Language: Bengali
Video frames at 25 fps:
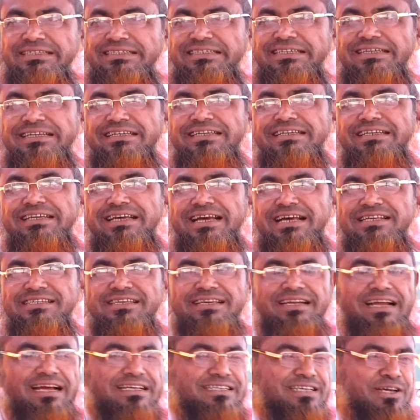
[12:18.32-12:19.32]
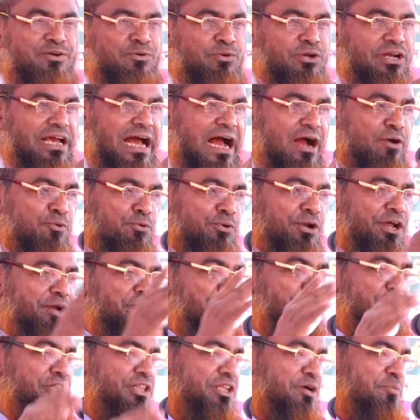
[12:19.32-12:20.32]
টিড্ডি আছে না যেগুলি আগুনের
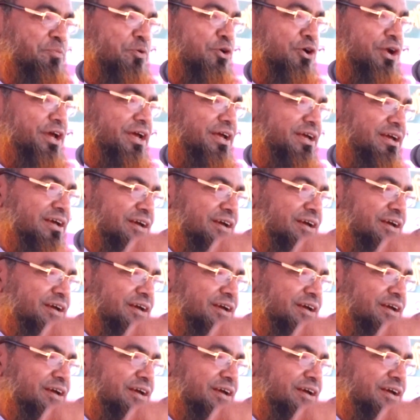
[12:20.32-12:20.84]
মধ্যে পড়ে